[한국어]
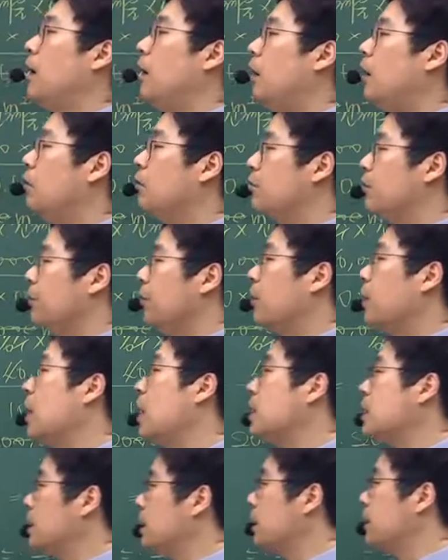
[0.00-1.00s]
아우,
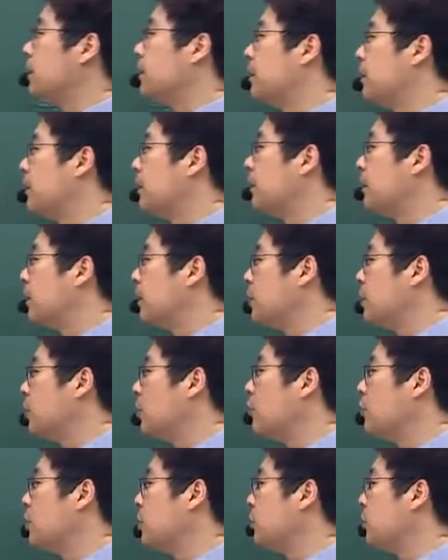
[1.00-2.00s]
여기까지는 네,
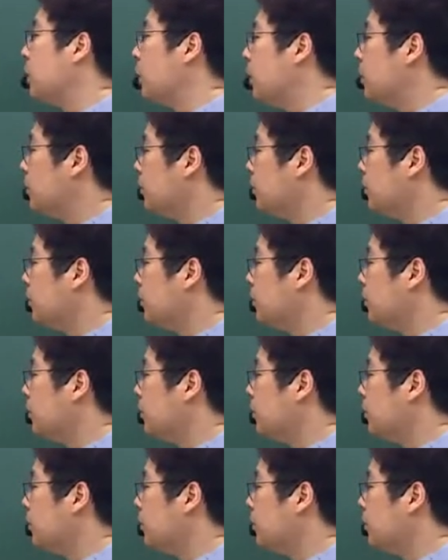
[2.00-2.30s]
서론이고요.